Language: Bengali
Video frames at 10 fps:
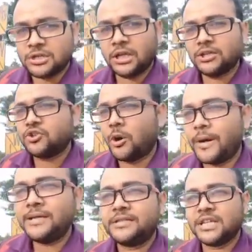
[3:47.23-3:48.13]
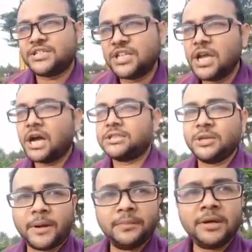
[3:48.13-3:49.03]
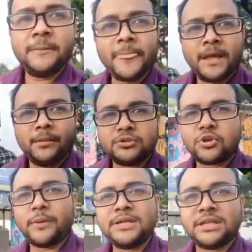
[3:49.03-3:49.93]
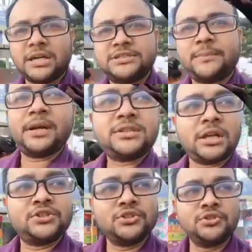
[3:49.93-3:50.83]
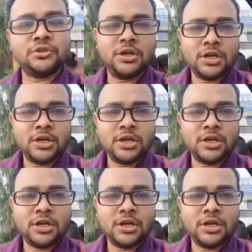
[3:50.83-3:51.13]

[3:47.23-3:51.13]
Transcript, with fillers: তাহলে সবাই টেস্টিংয়ে আসতে পারবে এবং সবাই যাতে আসতে পারে তার জন্য